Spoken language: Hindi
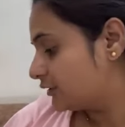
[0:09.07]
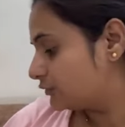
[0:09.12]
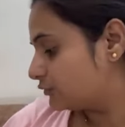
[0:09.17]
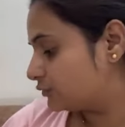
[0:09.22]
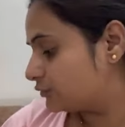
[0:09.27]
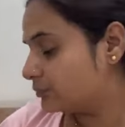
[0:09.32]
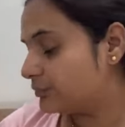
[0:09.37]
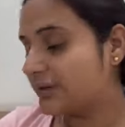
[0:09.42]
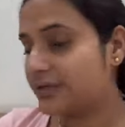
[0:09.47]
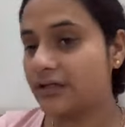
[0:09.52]

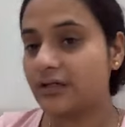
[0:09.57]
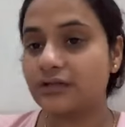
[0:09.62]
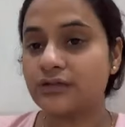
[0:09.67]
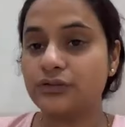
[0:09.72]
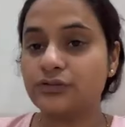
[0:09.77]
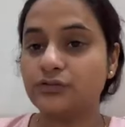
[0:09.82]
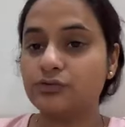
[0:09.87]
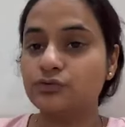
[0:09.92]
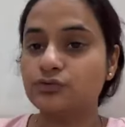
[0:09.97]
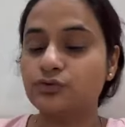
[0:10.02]
तो मैं क्या
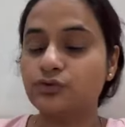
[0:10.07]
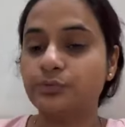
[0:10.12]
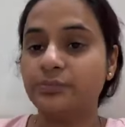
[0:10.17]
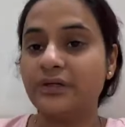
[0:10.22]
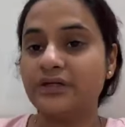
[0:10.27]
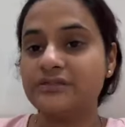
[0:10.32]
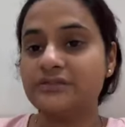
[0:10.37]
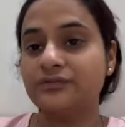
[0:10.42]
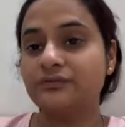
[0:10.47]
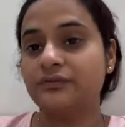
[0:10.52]
करती हूँ जो
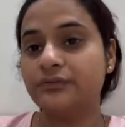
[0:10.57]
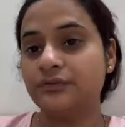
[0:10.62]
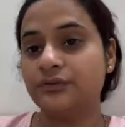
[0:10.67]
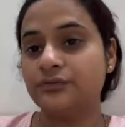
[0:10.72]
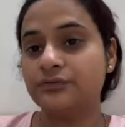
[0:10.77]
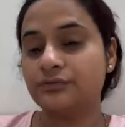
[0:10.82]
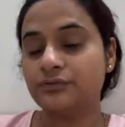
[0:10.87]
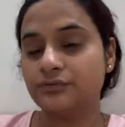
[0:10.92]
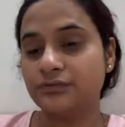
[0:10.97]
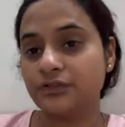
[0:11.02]
भी ऐसी
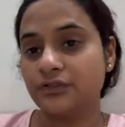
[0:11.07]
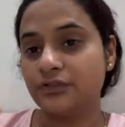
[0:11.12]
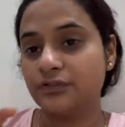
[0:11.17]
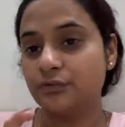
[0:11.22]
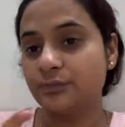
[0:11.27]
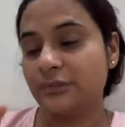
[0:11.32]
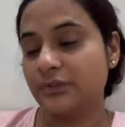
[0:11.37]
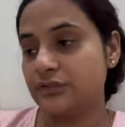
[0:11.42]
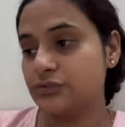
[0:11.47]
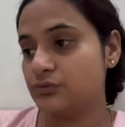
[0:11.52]
वीडियोस होती है ना
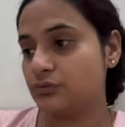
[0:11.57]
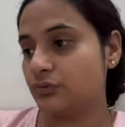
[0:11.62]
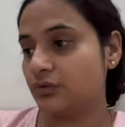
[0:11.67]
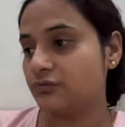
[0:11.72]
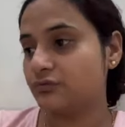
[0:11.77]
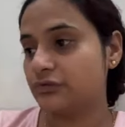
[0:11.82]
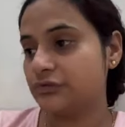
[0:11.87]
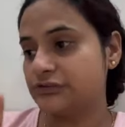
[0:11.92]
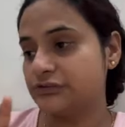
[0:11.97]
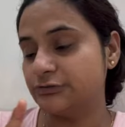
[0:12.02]
तो मैं अंशु के
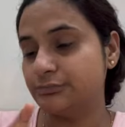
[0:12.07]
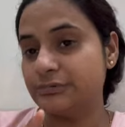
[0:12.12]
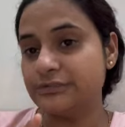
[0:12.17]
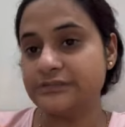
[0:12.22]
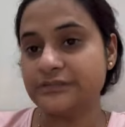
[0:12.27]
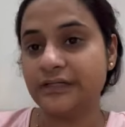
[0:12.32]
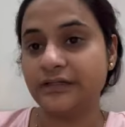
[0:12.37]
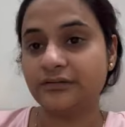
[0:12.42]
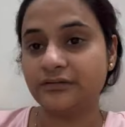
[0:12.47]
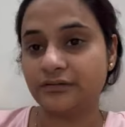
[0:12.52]
व्हाट्सअप पे
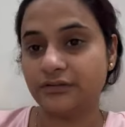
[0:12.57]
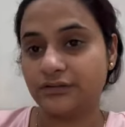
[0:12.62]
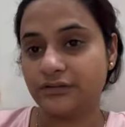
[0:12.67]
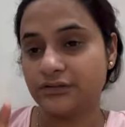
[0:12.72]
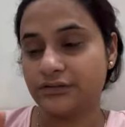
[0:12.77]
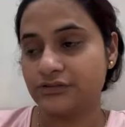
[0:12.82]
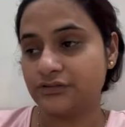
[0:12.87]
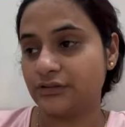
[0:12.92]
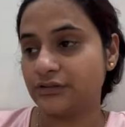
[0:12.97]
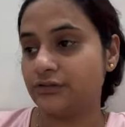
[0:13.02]
सेंड
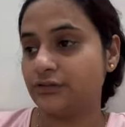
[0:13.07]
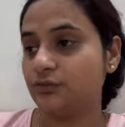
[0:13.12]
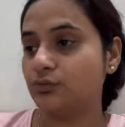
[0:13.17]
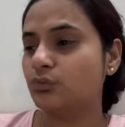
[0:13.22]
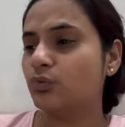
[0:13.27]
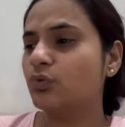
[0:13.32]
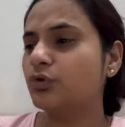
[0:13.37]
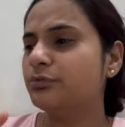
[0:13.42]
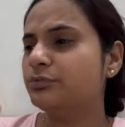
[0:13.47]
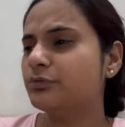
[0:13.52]
करती चलती
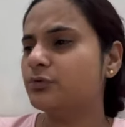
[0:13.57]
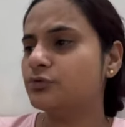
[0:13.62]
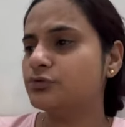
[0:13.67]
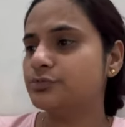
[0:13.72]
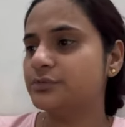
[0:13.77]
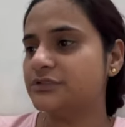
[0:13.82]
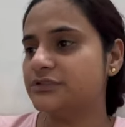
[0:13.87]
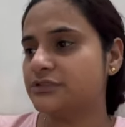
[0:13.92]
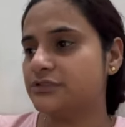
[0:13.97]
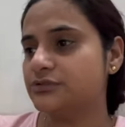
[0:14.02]
हूँ कोई भी कुछ
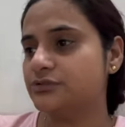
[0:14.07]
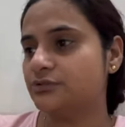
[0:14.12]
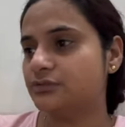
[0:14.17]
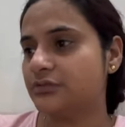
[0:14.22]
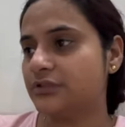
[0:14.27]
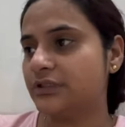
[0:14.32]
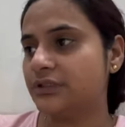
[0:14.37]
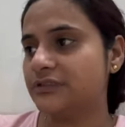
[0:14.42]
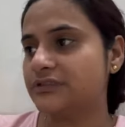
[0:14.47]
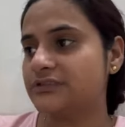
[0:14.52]
भी चीज़
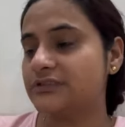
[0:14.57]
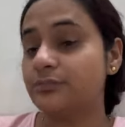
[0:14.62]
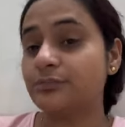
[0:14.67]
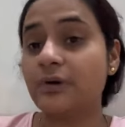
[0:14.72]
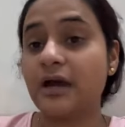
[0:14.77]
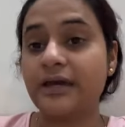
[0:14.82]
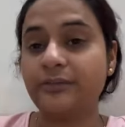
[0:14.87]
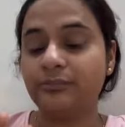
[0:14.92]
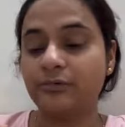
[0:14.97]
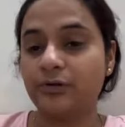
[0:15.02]
होती है जैसे हम
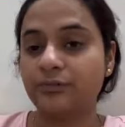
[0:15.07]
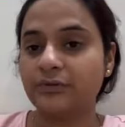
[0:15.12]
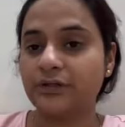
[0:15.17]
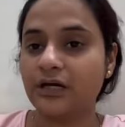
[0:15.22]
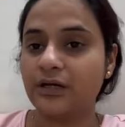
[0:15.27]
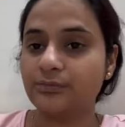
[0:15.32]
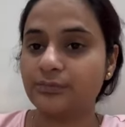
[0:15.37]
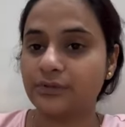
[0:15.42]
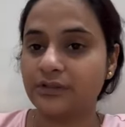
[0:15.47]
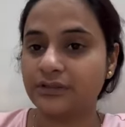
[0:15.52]
हाइप का भी
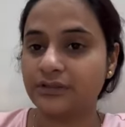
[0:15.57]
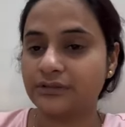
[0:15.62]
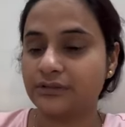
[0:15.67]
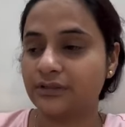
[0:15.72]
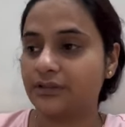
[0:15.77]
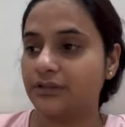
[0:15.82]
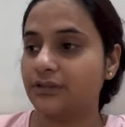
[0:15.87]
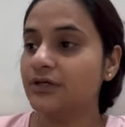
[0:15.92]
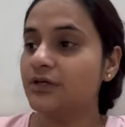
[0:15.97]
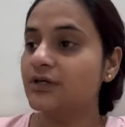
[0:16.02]
काम करते
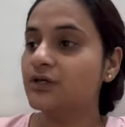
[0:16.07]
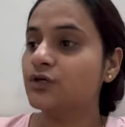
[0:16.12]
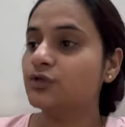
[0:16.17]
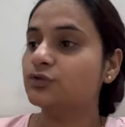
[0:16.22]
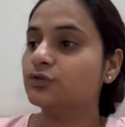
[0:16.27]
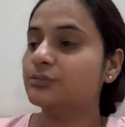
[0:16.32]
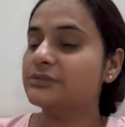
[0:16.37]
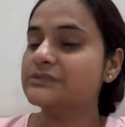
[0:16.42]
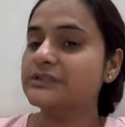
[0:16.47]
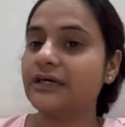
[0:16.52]
हैं
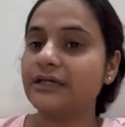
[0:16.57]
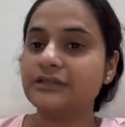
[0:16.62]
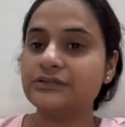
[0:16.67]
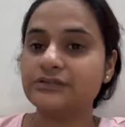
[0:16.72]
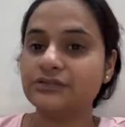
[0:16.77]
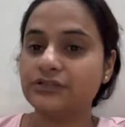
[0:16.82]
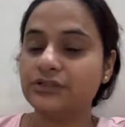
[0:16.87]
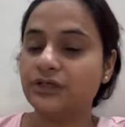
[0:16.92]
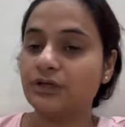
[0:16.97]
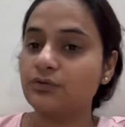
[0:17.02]
तो मैं सारी
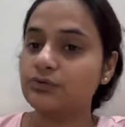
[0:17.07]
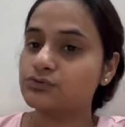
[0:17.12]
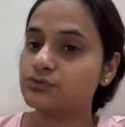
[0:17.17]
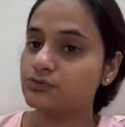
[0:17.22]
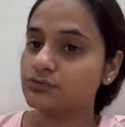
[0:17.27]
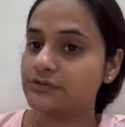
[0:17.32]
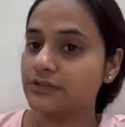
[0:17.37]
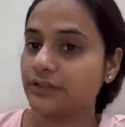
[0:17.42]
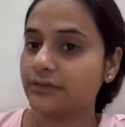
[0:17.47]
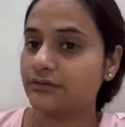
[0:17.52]
चीज़ें क्या उसको
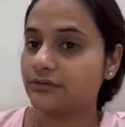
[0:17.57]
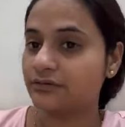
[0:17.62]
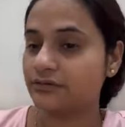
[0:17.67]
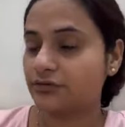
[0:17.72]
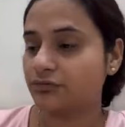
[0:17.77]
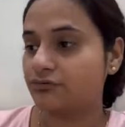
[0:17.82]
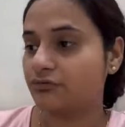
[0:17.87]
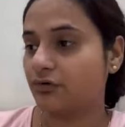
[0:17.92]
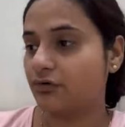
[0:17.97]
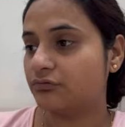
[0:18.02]
सेंड करती
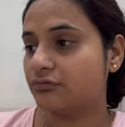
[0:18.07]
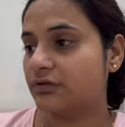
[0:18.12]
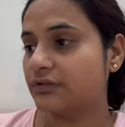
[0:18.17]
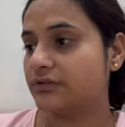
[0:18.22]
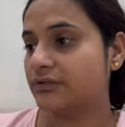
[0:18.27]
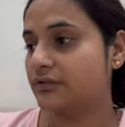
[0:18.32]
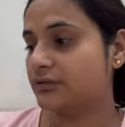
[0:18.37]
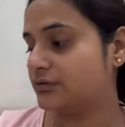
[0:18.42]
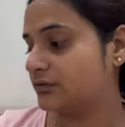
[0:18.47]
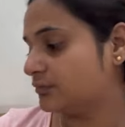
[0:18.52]
हूँ फॉरवर्ड
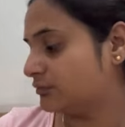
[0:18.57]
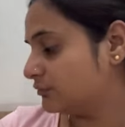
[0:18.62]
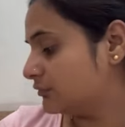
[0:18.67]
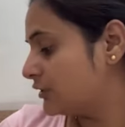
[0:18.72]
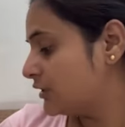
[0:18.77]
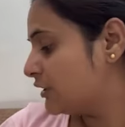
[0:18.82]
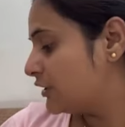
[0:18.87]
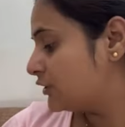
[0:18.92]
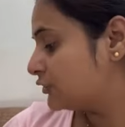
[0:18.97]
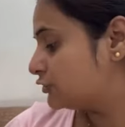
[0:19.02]
करती हूँ
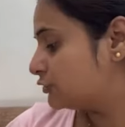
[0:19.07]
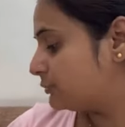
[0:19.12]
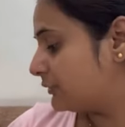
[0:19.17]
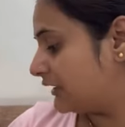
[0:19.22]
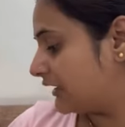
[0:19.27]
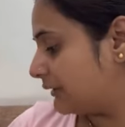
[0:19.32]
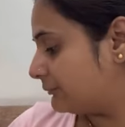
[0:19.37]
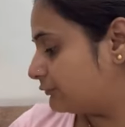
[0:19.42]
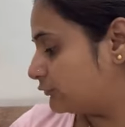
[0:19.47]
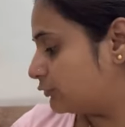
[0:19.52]
तो मैं
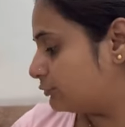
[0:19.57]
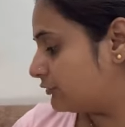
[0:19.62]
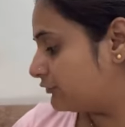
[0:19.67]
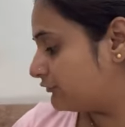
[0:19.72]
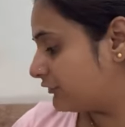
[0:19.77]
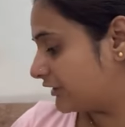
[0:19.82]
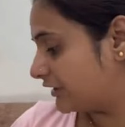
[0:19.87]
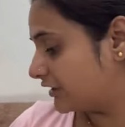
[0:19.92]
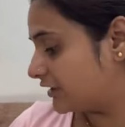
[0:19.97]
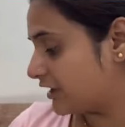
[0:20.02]
लैपटॉप में
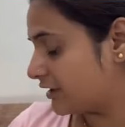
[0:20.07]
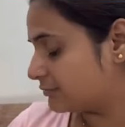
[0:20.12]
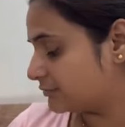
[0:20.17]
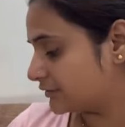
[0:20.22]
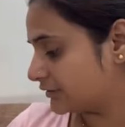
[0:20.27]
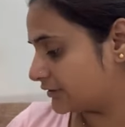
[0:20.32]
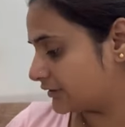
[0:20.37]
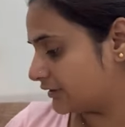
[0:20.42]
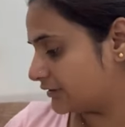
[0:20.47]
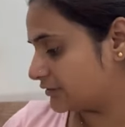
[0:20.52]
वही काम
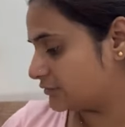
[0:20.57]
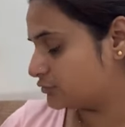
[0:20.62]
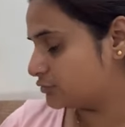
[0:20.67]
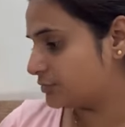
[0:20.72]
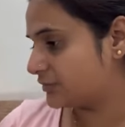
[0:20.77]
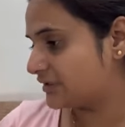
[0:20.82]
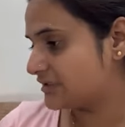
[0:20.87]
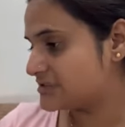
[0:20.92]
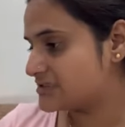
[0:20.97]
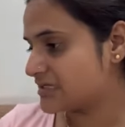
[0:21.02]
कर रही थी तो
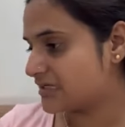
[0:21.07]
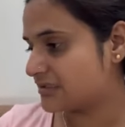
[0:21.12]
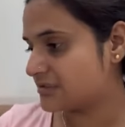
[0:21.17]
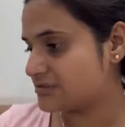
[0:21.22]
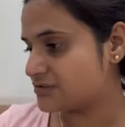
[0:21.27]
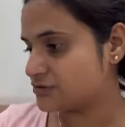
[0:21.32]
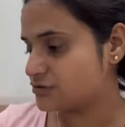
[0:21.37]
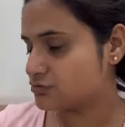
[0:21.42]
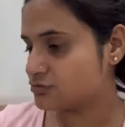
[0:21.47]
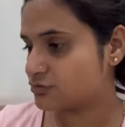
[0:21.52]
मैंने सारी
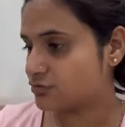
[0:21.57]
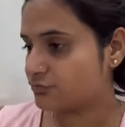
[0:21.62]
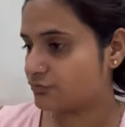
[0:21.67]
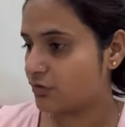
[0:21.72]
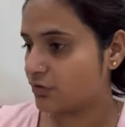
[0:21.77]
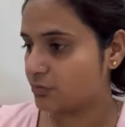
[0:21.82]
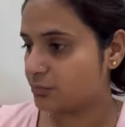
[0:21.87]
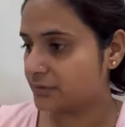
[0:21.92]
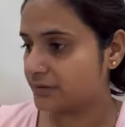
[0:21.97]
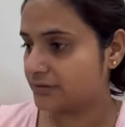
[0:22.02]
चीज़ें उसको
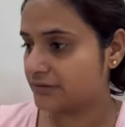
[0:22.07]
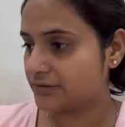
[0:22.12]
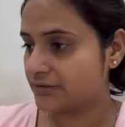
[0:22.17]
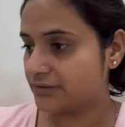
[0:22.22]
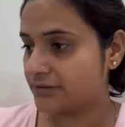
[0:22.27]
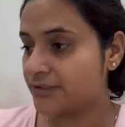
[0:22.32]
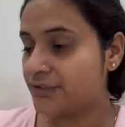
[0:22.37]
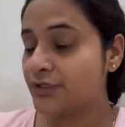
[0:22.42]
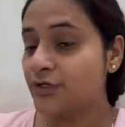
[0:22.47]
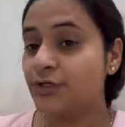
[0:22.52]
फॉरवर्ड
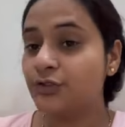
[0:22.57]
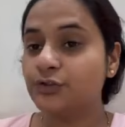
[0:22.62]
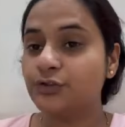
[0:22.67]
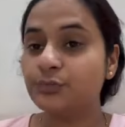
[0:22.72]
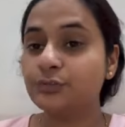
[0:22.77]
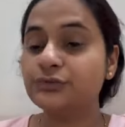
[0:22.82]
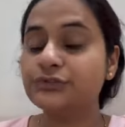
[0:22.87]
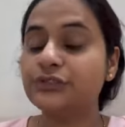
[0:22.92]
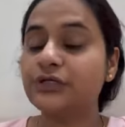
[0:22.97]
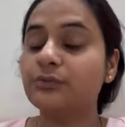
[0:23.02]
करी तो
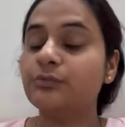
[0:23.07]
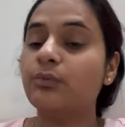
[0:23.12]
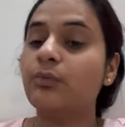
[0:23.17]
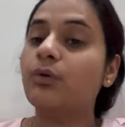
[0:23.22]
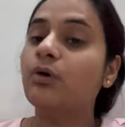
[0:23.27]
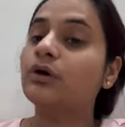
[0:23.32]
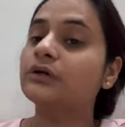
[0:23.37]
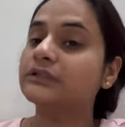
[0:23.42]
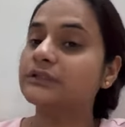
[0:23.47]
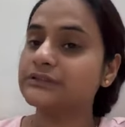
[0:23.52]
मुझे एक
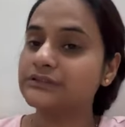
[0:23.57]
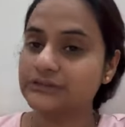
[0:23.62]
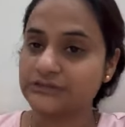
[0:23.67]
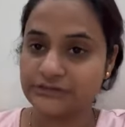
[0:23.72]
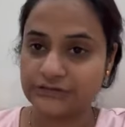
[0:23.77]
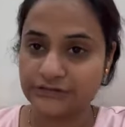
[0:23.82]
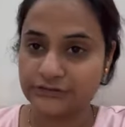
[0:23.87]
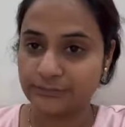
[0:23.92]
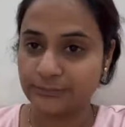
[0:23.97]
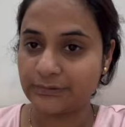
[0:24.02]
बहुत अच्छी
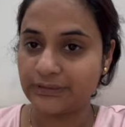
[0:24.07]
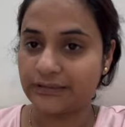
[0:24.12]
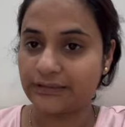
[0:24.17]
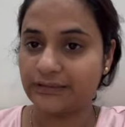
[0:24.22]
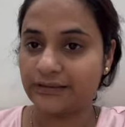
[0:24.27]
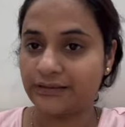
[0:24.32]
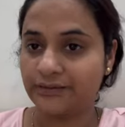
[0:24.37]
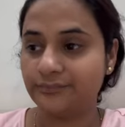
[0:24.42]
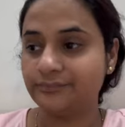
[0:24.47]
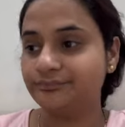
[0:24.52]
चीज़ मिली
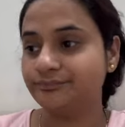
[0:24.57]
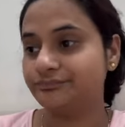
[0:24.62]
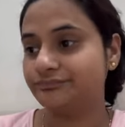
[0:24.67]
है